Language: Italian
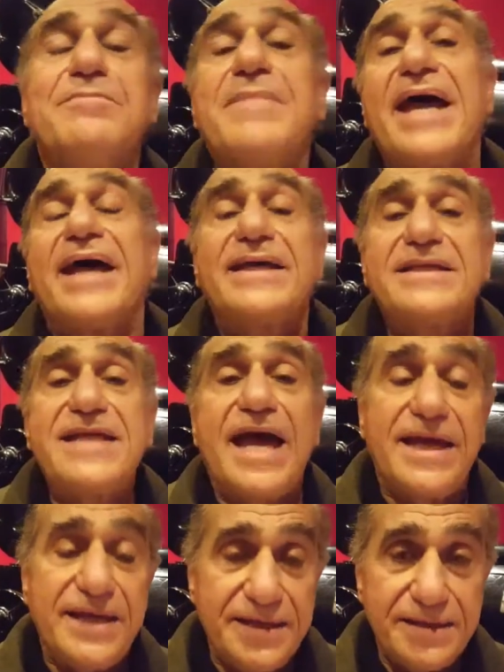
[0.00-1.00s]
Beh,
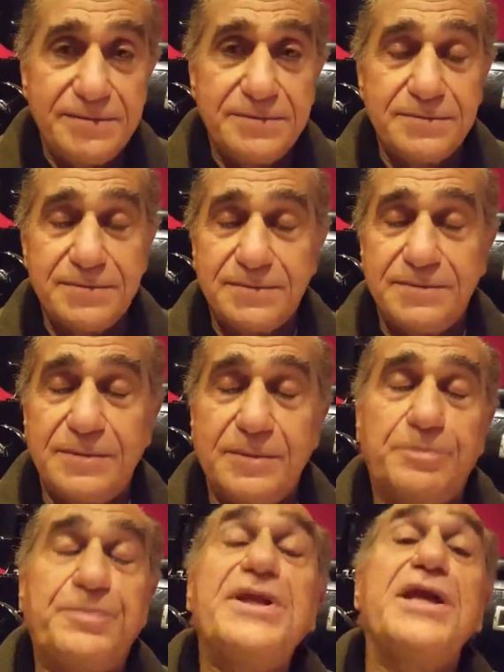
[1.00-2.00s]
sai,
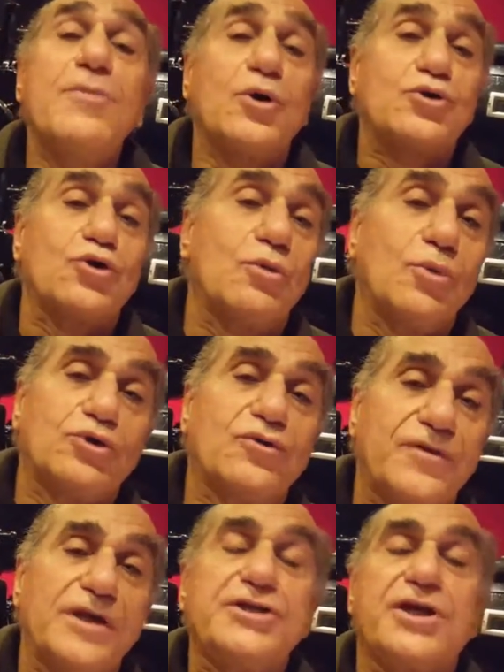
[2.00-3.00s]
primo sono
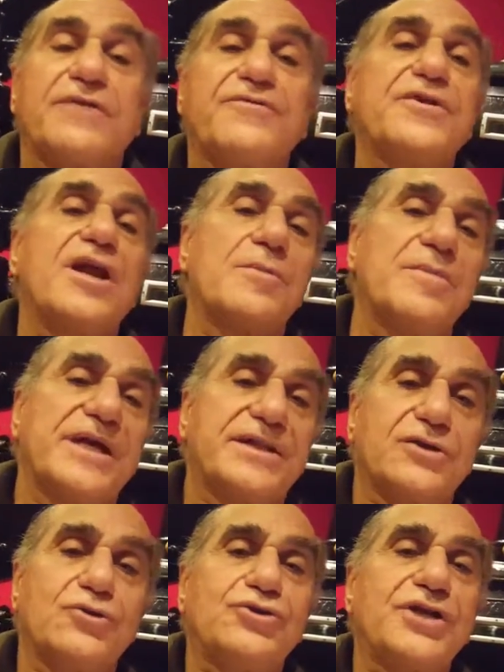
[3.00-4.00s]
molto felice che
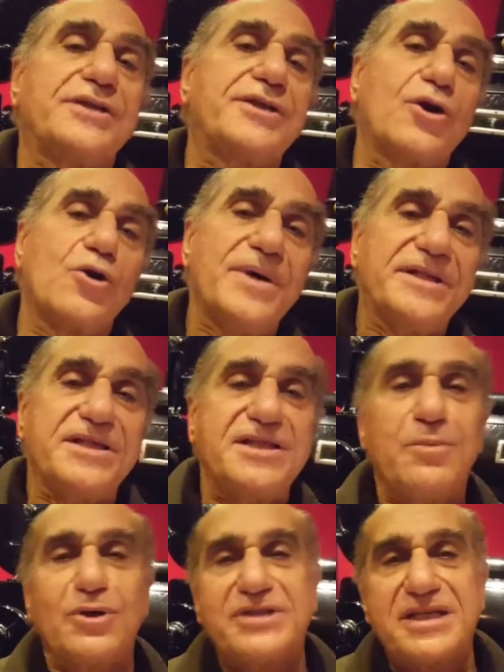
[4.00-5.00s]
finalmente su certi argomenti
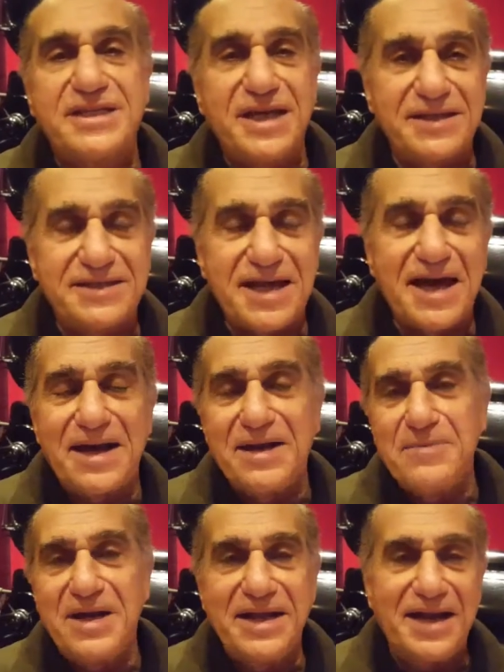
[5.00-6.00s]
si possa
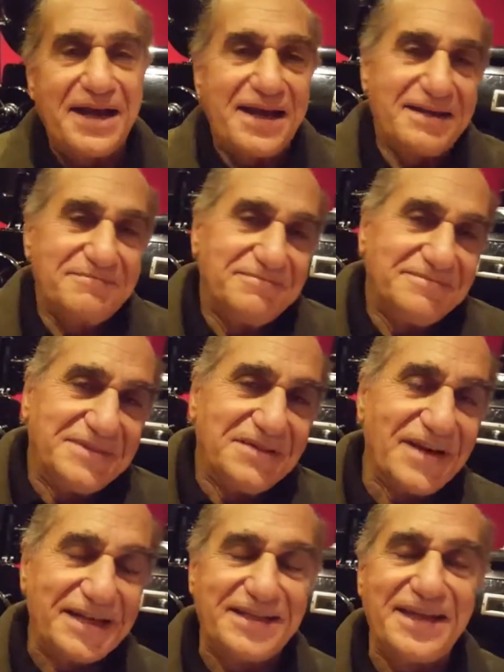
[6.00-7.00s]
scherzare in maniera
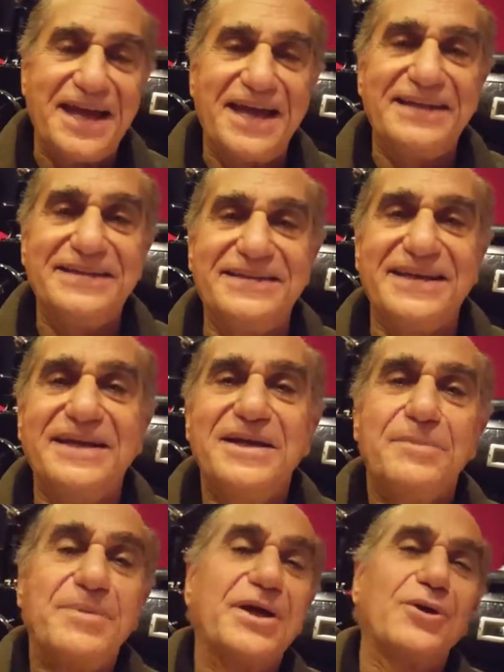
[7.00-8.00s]
divertente,
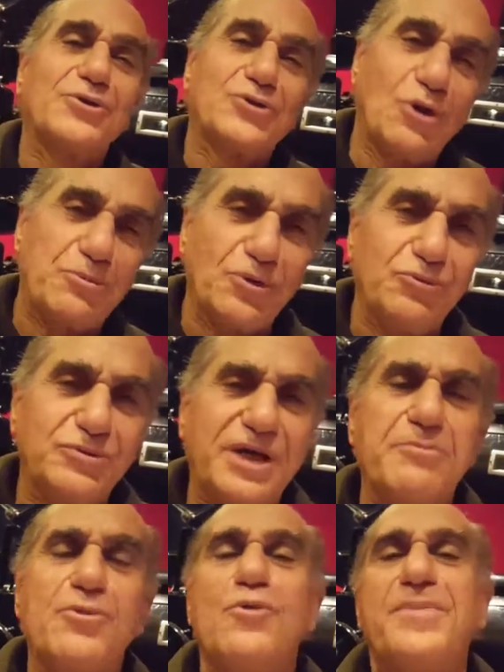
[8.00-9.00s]
perché non sono più un
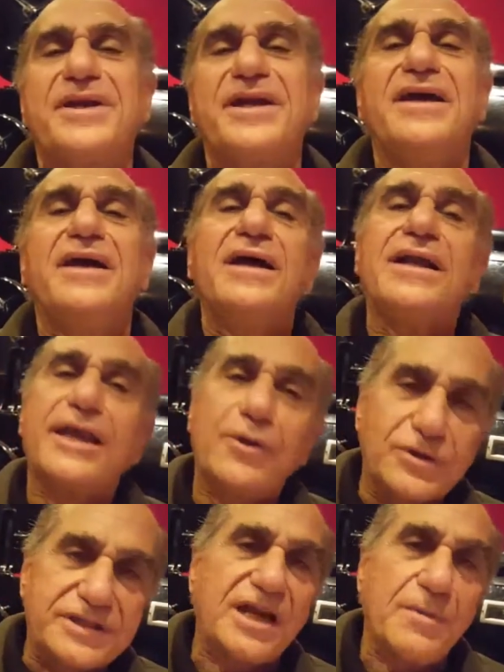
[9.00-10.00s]
tabù, perché la
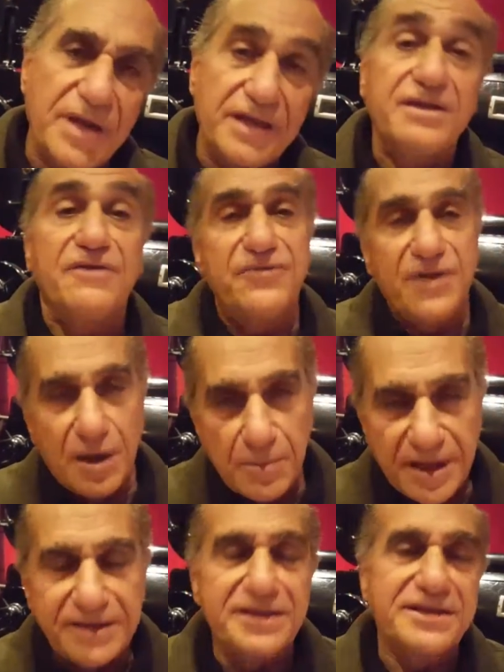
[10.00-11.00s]
nostra mente
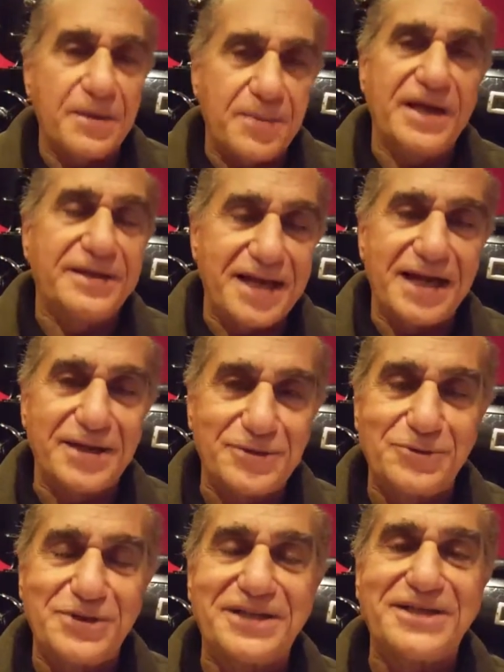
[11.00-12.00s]
finalmente si è aperta anche
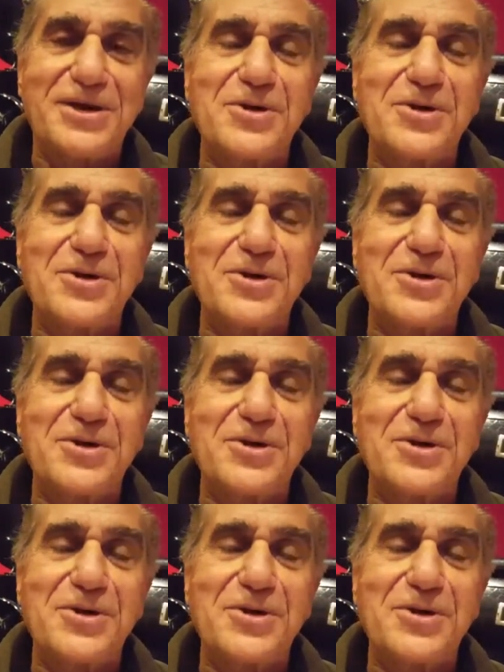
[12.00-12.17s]
su certi